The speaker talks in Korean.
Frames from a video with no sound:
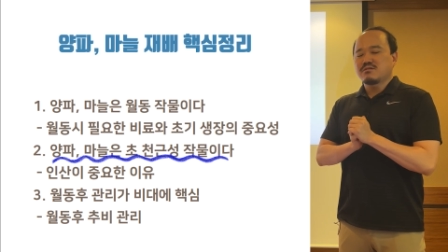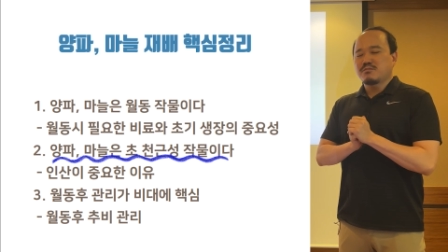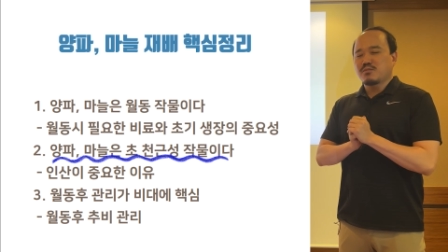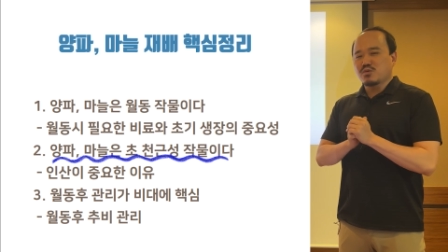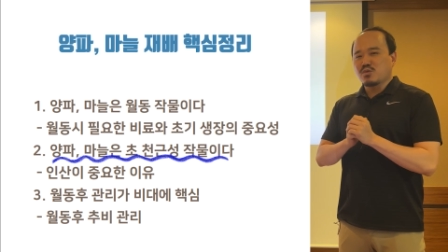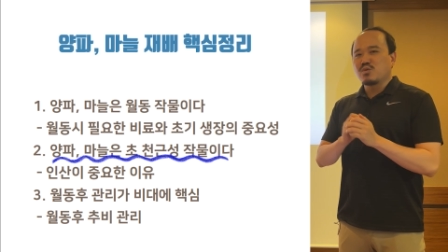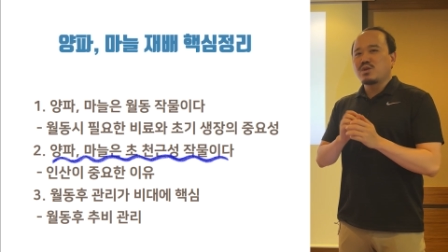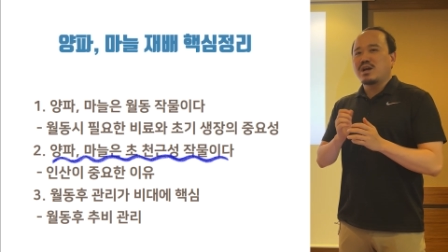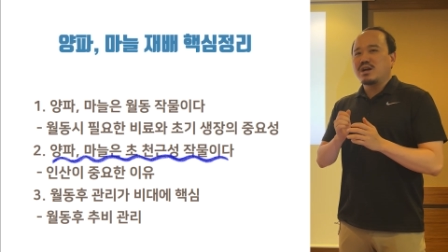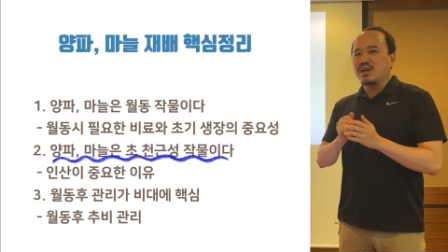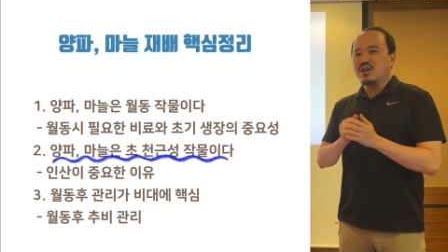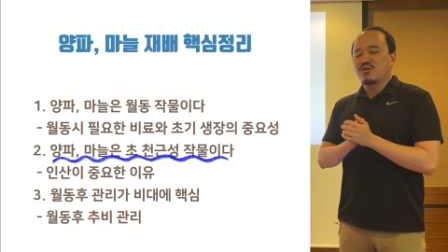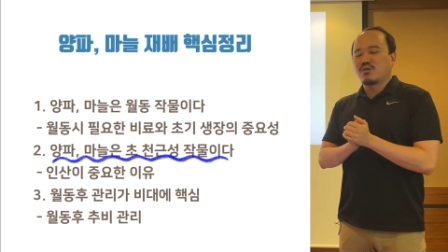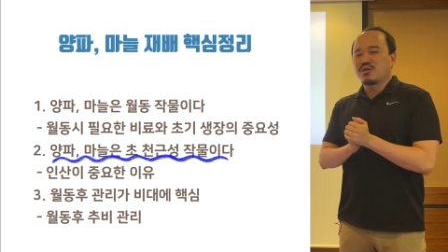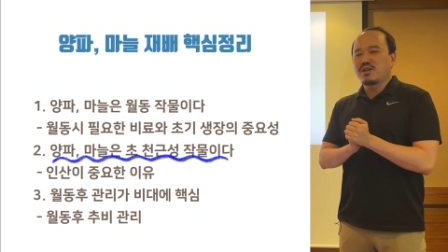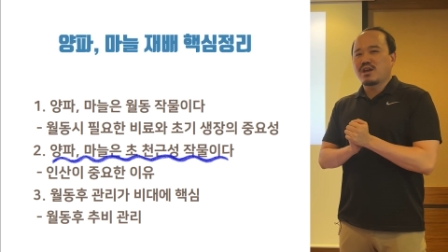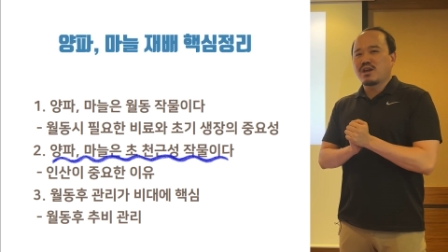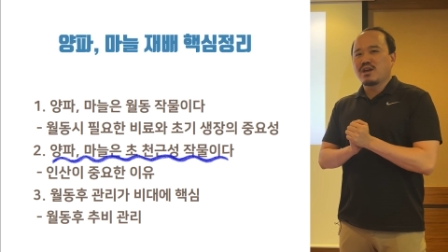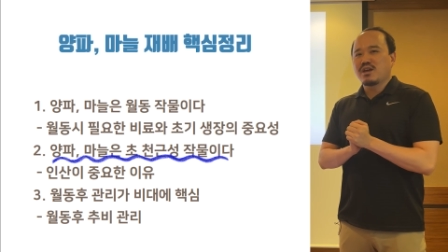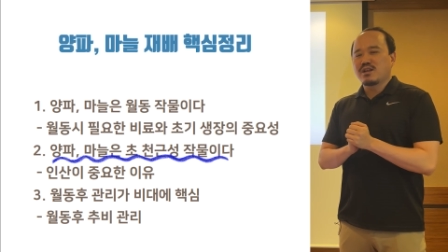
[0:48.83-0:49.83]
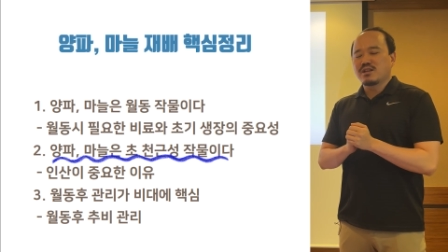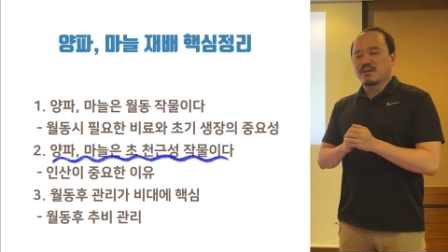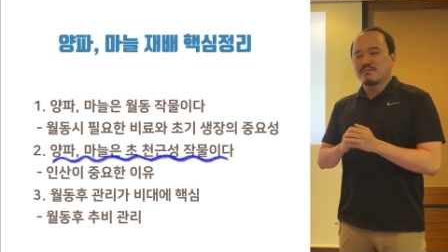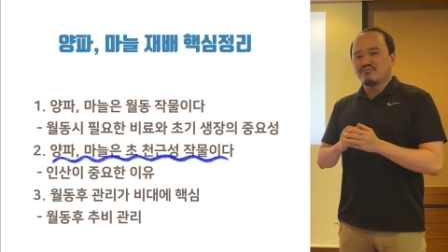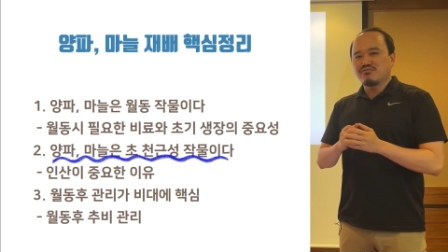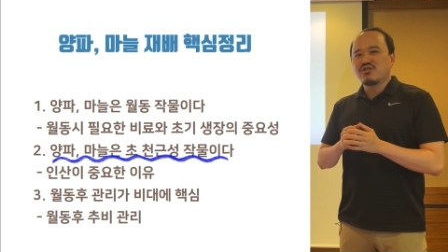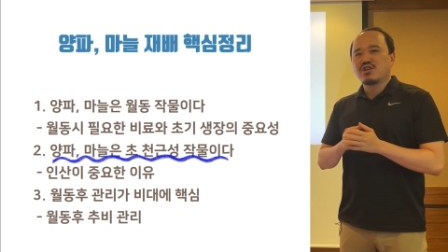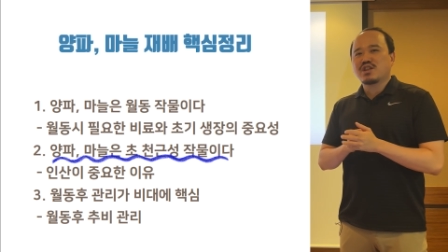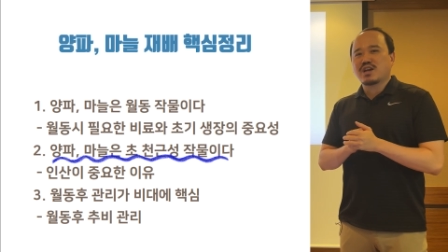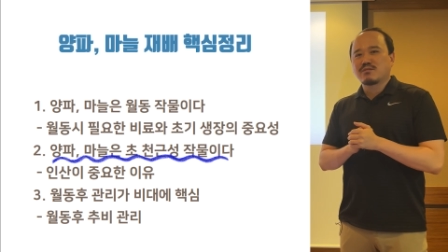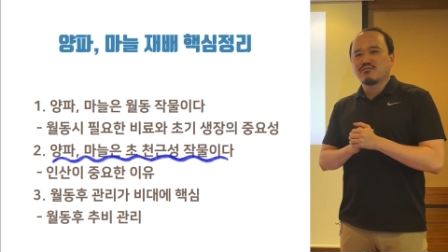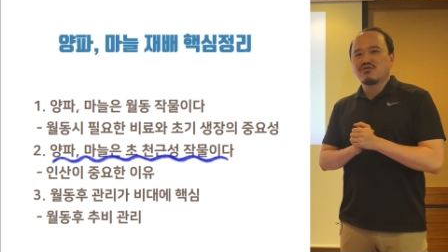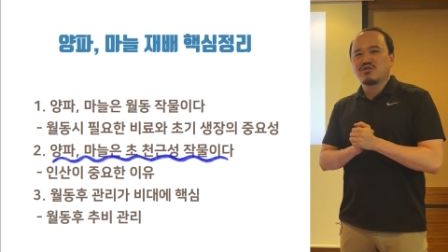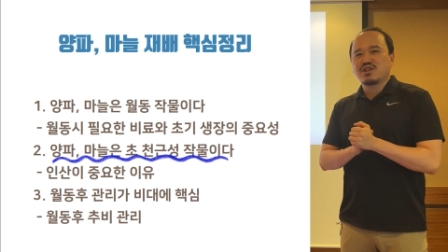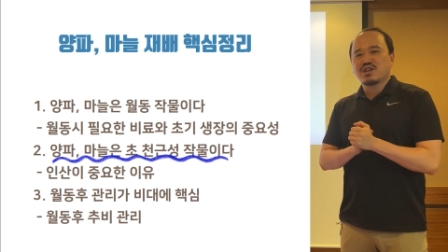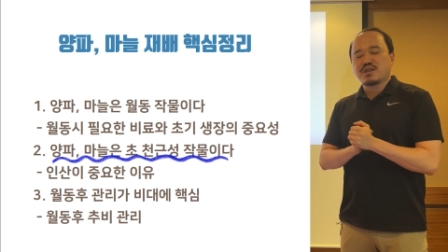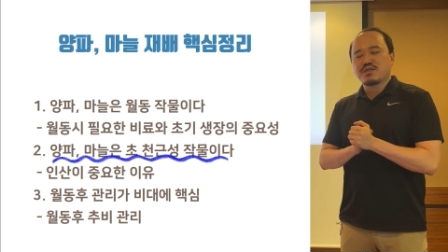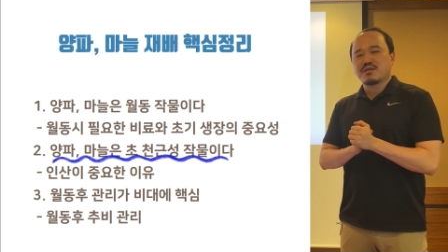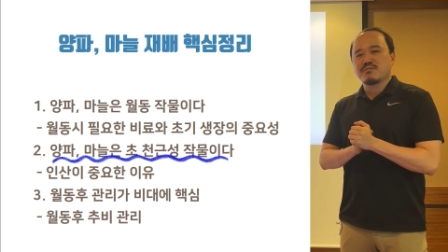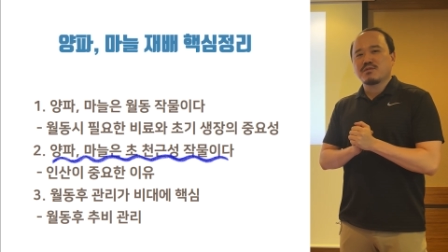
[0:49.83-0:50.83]
뭐 논하기 전에 일단 뿌리
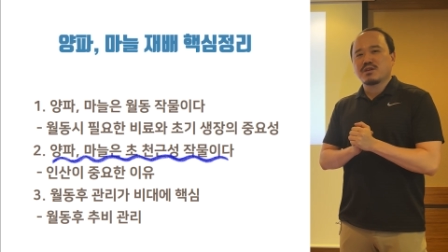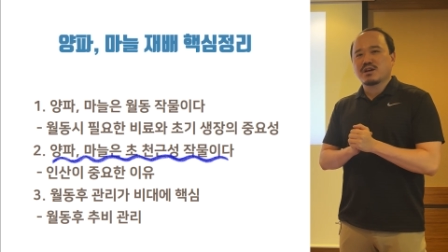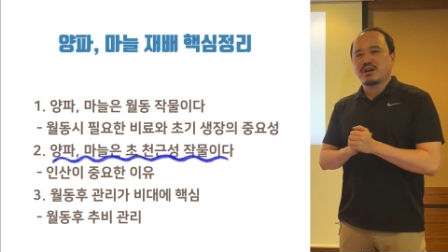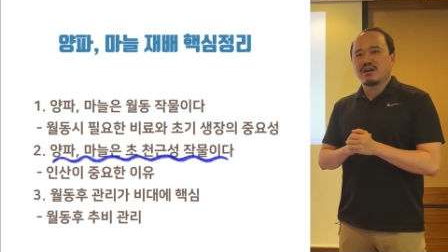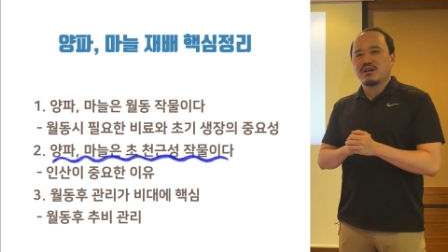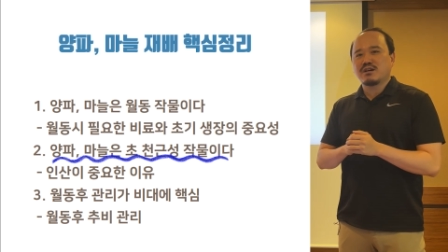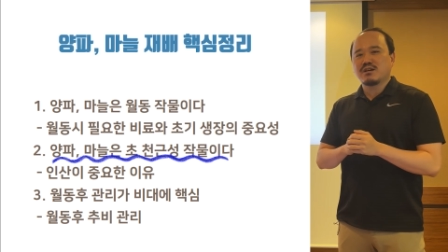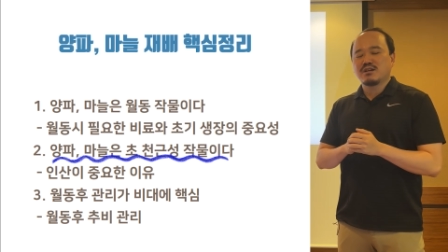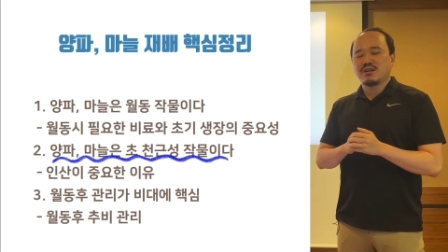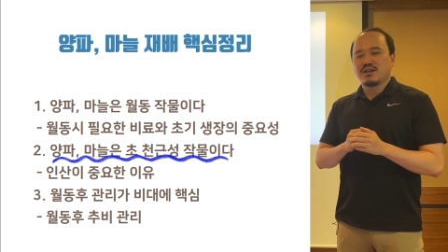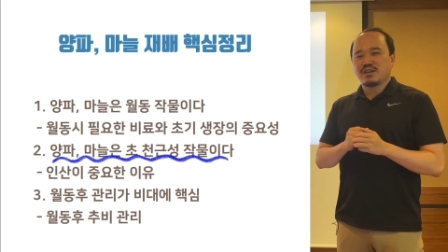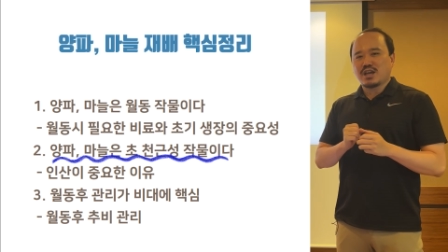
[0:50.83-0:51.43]
작물이지 않습니까?